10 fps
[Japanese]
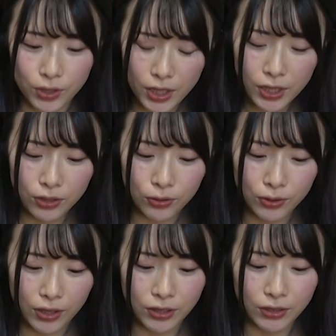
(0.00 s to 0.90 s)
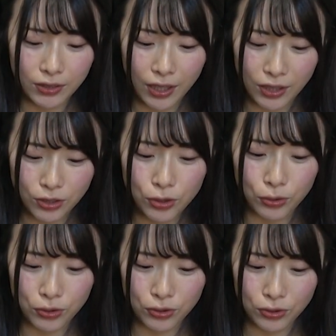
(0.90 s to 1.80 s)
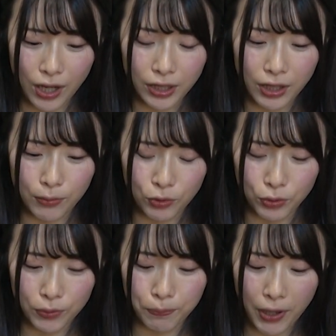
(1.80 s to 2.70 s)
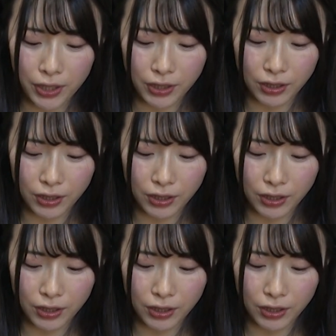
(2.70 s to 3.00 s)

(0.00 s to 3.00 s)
位というか、なんか強くするアイテムをいっぱいい